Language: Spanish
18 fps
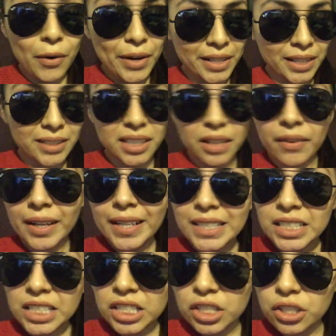Ahorita estaba
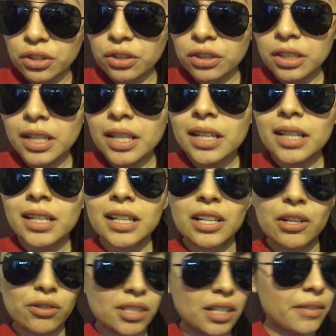de chillón
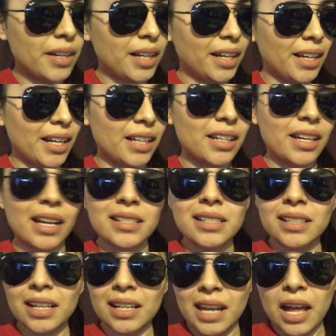y yo sabía que ya, ya
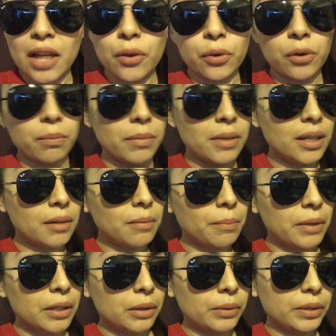se quería
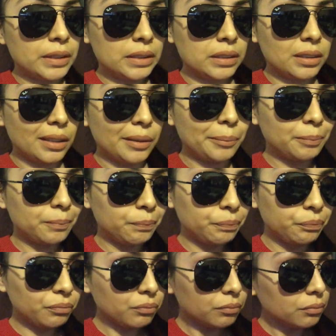dormir, pero este
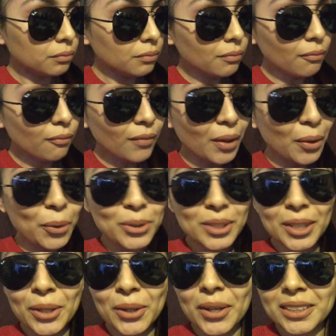no
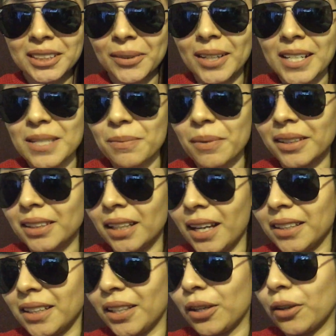sé qué hora se va a
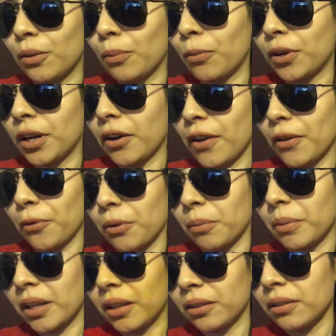despertar, ya tiene como una hora
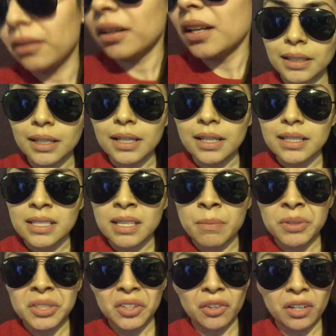durmiendo.
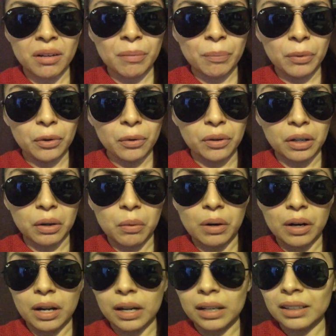Siempre se duerme por lo
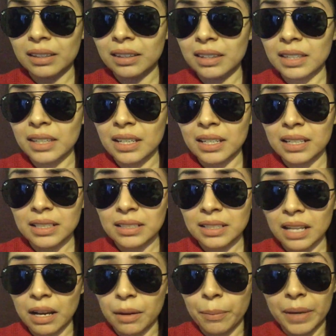regular
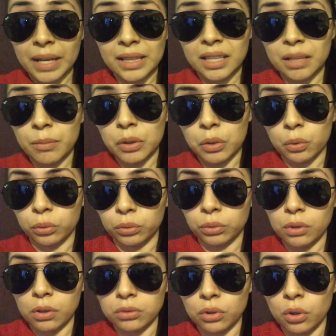10 a 20
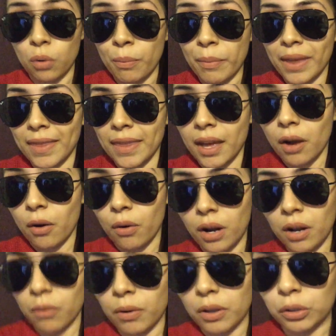minutos o media
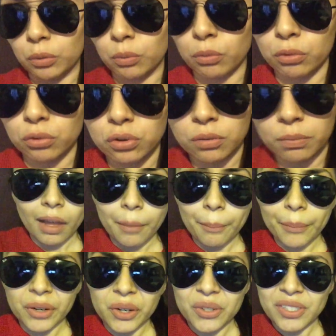hora cuando mucho,
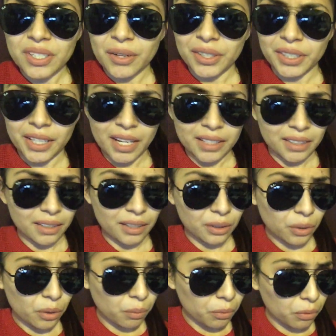pero si ahorita ya
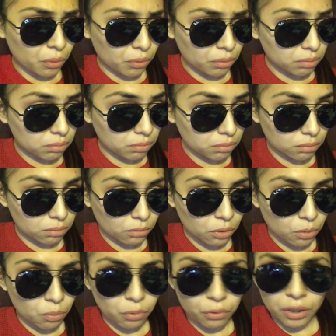tiene como
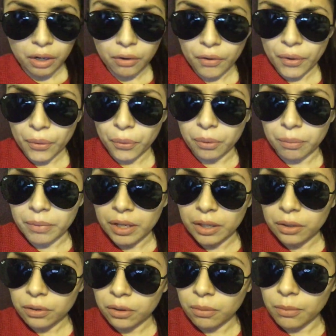como una hora
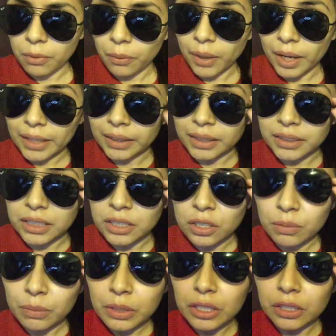durmiendo, como
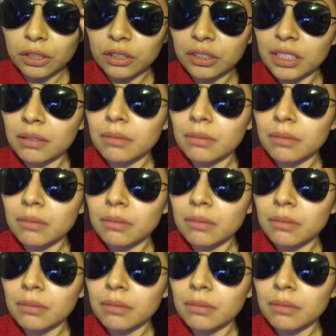45 minutos.